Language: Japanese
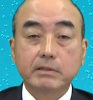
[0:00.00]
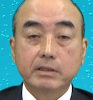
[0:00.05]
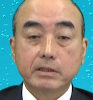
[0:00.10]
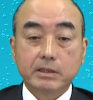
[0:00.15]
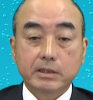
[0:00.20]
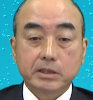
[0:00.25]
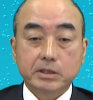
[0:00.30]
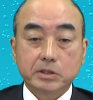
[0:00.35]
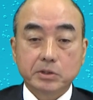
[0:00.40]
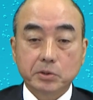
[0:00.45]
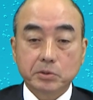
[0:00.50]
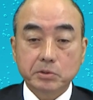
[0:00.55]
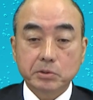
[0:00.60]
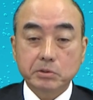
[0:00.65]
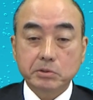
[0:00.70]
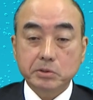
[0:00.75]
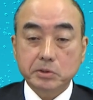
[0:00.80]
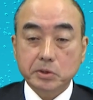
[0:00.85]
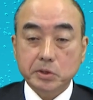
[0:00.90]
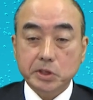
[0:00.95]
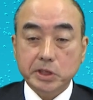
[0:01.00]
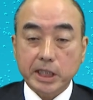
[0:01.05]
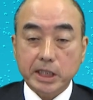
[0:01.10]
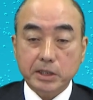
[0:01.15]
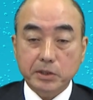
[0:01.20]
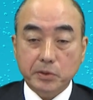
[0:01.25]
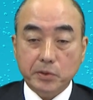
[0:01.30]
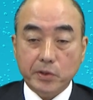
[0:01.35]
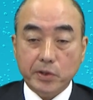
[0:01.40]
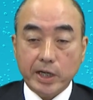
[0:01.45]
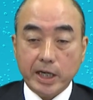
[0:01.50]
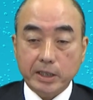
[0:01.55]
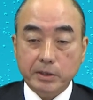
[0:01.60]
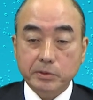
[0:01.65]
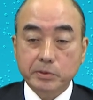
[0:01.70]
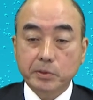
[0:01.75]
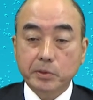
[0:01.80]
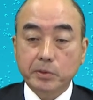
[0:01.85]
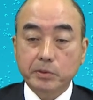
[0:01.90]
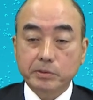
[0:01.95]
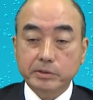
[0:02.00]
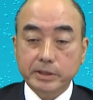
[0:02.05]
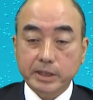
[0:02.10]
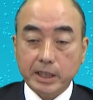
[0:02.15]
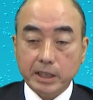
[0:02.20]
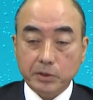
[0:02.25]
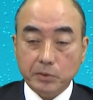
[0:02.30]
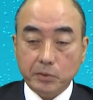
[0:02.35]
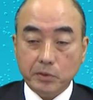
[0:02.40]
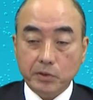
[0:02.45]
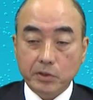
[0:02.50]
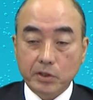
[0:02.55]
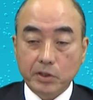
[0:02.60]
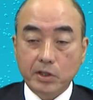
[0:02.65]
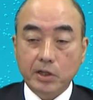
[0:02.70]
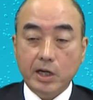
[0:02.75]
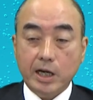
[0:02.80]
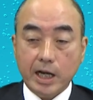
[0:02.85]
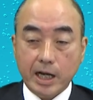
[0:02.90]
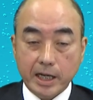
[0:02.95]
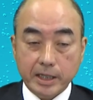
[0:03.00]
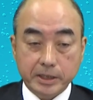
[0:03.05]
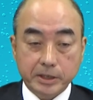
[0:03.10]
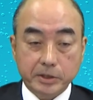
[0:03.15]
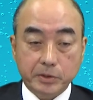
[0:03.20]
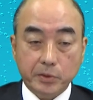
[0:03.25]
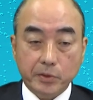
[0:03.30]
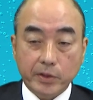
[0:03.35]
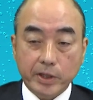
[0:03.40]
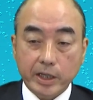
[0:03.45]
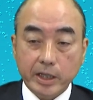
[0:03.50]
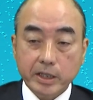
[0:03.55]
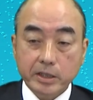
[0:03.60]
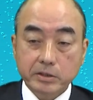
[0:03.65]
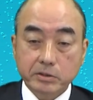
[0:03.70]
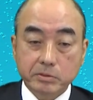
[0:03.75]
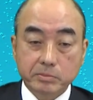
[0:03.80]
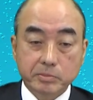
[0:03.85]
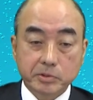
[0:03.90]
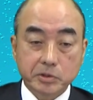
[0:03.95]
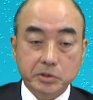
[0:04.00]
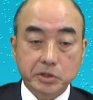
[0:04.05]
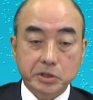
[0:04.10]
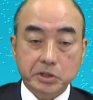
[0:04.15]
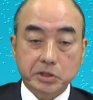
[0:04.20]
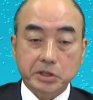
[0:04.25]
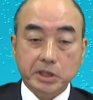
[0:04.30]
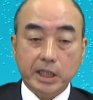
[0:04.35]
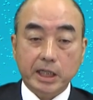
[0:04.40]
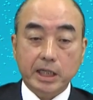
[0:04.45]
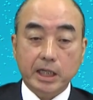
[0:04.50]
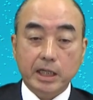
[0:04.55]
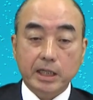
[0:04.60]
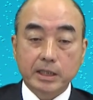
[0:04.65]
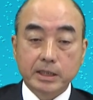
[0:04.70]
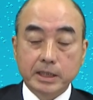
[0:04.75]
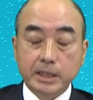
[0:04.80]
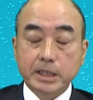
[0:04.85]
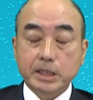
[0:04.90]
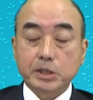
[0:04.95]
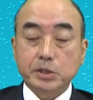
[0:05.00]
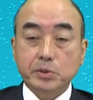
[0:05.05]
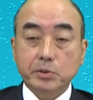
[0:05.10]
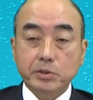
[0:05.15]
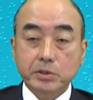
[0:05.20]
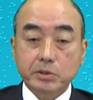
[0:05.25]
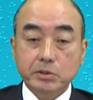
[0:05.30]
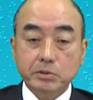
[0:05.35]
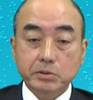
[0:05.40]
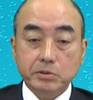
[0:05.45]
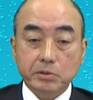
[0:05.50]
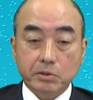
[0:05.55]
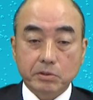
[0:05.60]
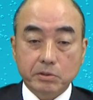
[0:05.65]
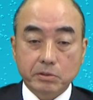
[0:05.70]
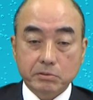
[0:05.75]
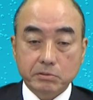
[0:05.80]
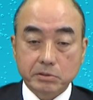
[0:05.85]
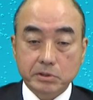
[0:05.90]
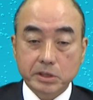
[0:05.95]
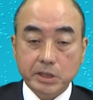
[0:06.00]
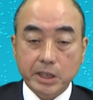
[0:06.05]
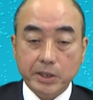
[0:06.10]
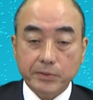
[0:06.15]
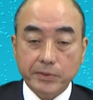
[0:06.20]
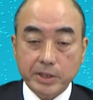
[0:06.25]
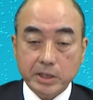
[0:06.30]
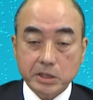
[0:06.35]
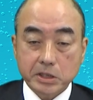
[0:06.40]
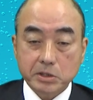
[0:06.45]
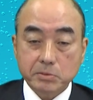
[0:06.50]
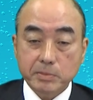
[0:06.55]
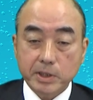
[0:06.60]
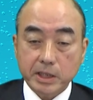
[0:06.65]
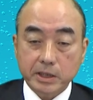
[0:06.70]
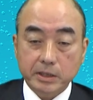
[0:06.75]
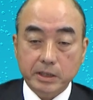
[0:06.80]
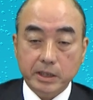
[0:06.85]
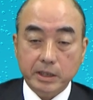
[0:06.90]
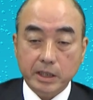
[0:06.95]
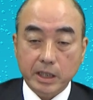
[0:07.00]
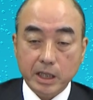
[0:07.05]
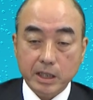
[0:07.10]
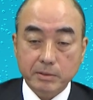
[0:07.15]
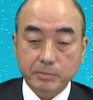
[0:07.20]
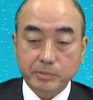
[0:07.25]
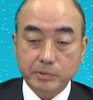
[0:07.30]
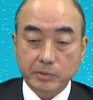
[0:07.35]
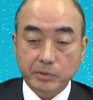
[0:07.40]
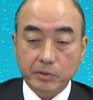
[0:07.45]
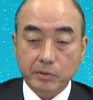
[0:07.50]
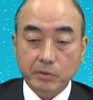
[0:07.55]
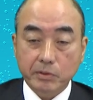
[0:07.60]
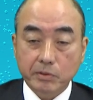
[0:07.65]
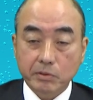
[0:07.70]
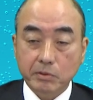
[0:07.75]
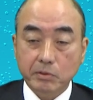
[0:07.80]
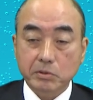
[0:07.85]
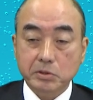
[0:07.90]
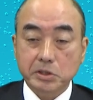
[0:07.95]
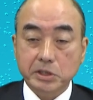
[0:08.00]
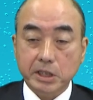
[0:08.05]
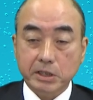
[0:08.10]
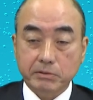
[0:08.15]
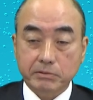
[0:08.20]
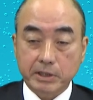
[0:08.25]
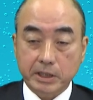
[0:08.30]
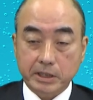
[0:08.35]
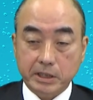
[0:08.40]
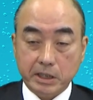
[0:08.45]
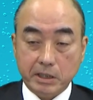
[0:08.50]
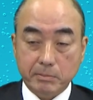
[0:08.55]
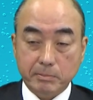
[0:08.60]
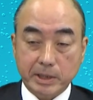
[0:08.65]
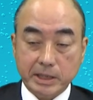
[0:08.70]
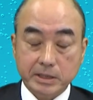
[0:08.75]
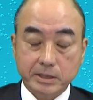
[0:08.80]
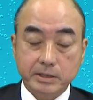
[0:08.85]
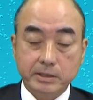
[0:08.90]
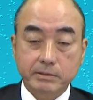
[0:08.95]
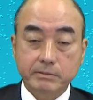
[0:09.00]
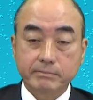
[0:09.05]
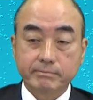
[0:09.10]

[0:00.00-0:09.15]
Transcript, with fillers: 消毒の際のアルコールなど、ありとあらゆる物質から、それこそ薄皮一枚で内部を保護してくれています。